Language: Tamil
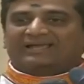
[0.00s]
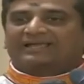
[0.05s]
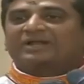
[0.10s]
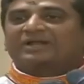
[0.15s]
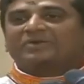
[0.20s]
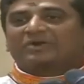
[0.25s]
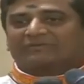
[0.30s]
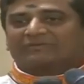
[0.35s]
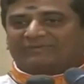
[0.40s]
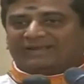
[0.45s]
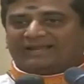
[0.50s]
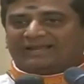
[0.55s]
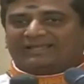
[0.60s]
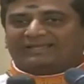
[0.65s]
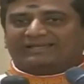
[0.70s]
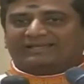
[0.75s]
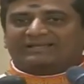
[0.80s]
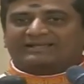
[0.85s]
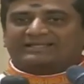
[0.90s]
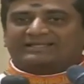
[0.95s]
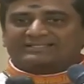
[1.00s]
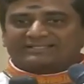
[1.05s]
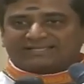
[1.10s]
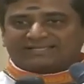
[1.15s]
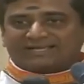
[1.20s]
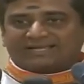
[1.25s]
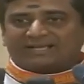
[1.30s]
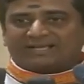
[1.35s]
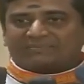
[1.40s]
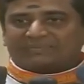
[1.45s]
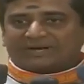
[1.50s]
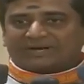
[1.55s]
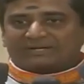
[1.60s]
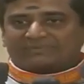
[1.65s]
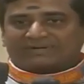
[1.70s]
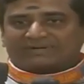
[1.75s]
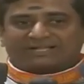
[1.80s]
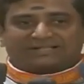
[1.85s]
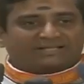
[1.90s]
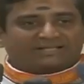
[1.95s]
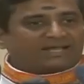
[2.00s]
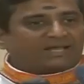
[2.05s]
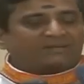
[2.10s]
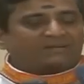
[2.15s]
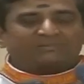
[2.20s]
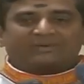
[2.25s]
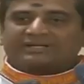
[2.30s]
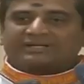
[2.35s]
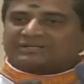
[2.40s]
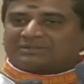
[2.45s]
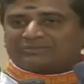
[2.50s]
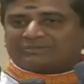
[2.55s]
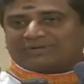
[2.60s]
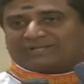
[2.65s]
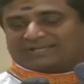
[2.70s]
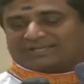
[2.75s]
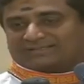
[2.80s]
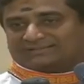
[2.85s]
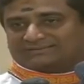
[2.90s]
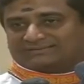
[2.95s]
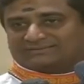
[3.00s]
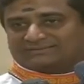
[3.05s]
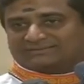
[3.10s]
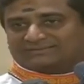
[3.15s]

என்னோடய வேலையை கட்சிக்காக பாடுபட்டதை யாரும் மறுக்க முடியாது